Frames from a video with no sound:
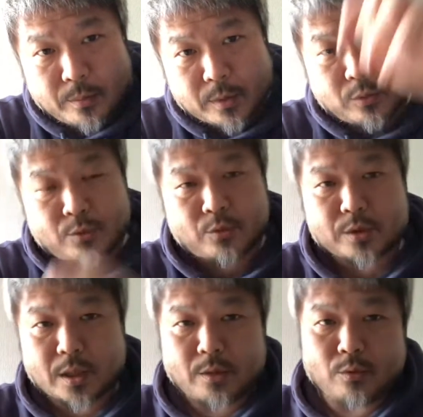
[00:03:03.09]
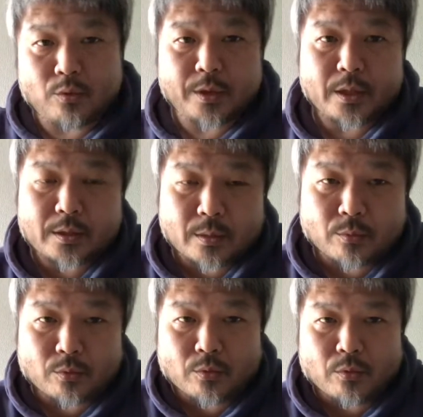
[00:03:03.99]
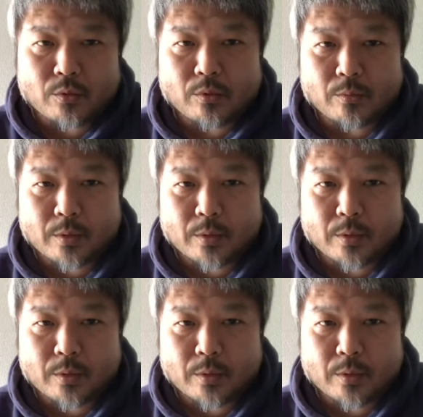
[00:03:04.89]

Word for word: まあ、東京大阪両方でやってたものを、